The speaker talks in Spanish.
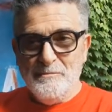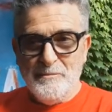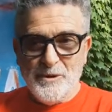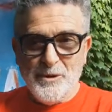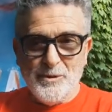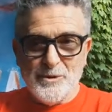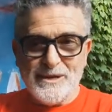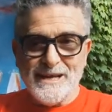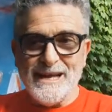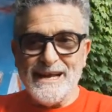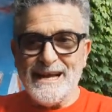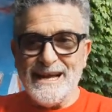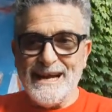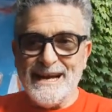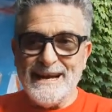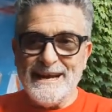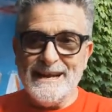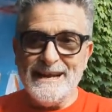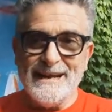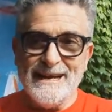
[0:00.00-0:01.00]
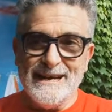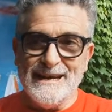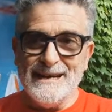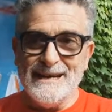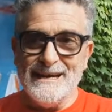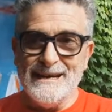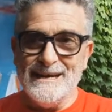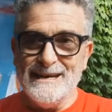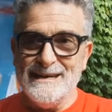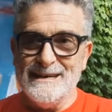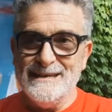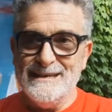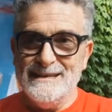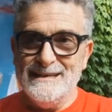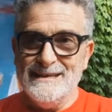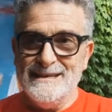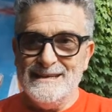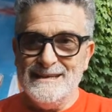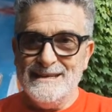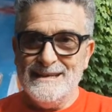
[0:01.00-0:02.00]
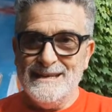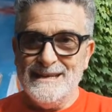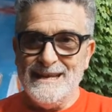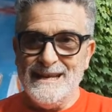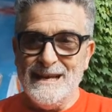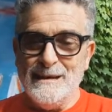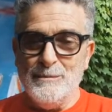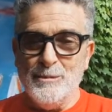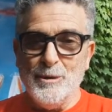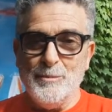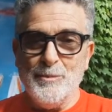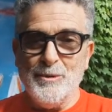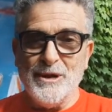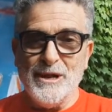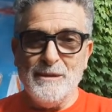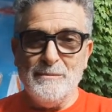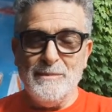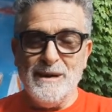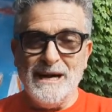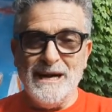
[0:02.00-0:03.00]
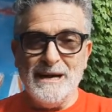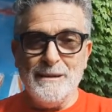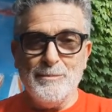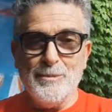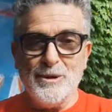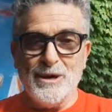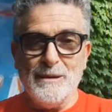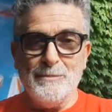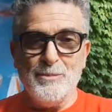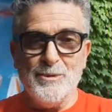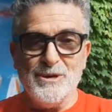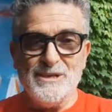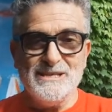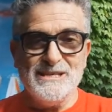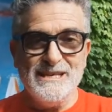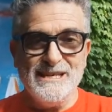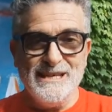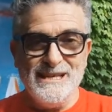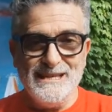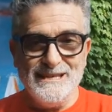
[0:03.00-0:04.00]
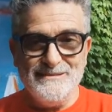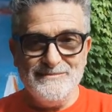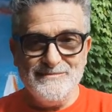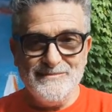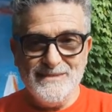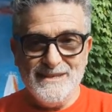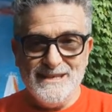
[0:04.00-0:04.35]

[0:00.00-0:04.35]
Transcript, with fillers: pero que encarna el amor por el mar, por la poesía,